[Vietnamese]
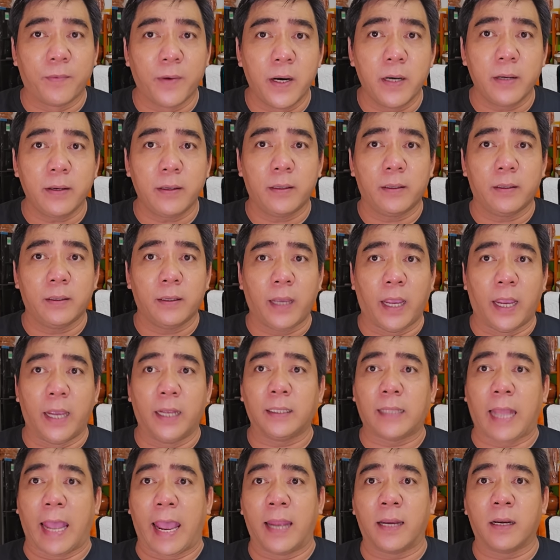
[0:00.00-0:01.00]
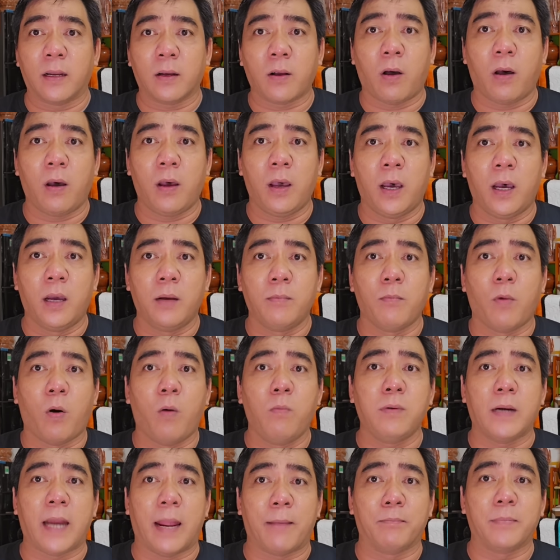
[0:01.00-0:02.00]
Phước hiện tại nó có hơn
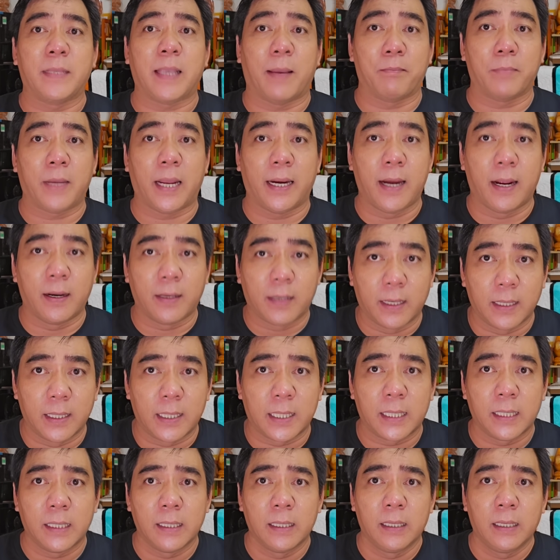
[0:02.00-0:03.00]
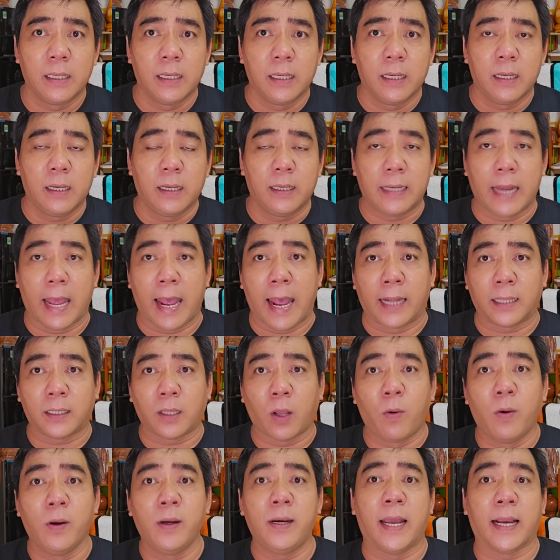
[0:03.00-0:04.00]
4 500 cái đơn thưa là
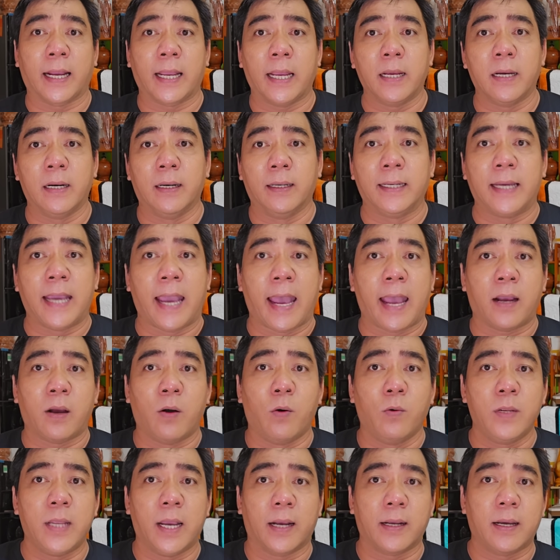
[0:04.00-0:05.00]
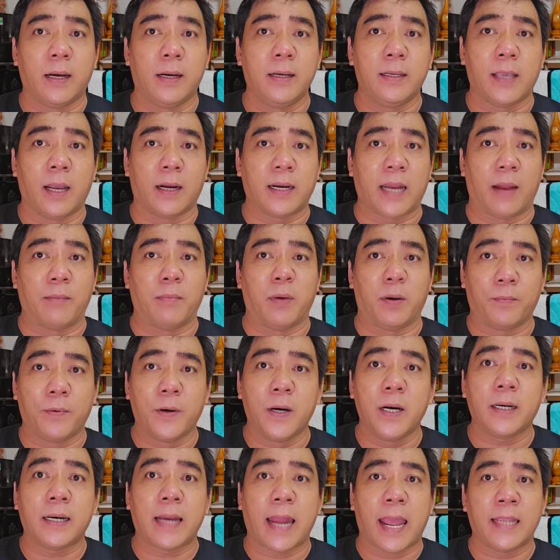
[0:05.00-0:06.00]
tôi là cái người ra khu dân cư chân thành Bình
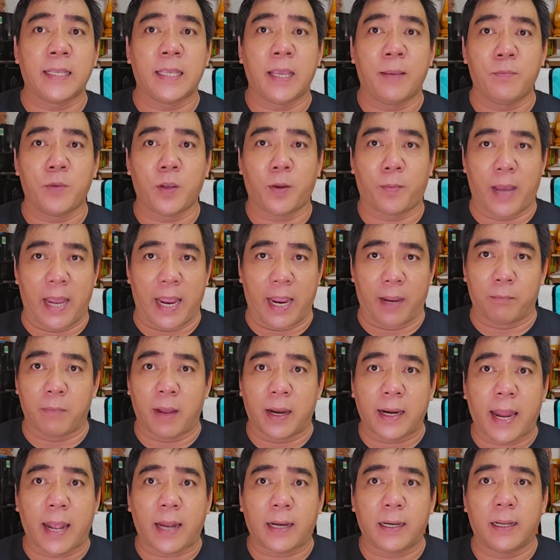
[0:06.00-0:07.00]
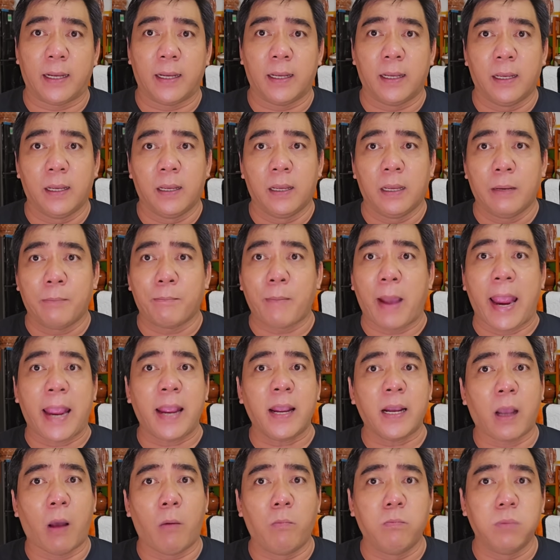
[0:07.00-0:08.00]
Phước livestream cho bà hàng bán đất này
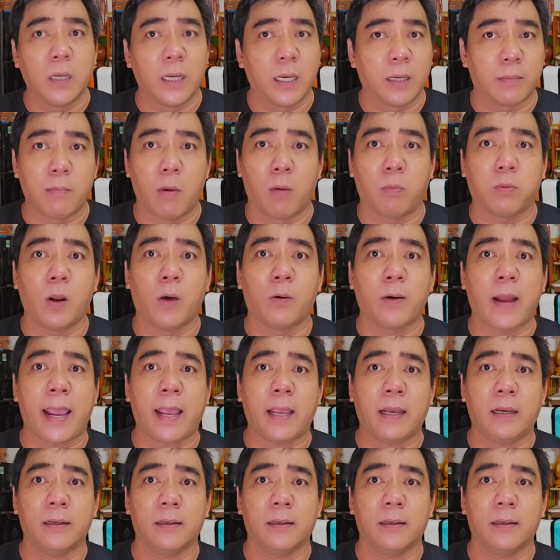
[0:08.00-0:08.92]
bán không được một lô đất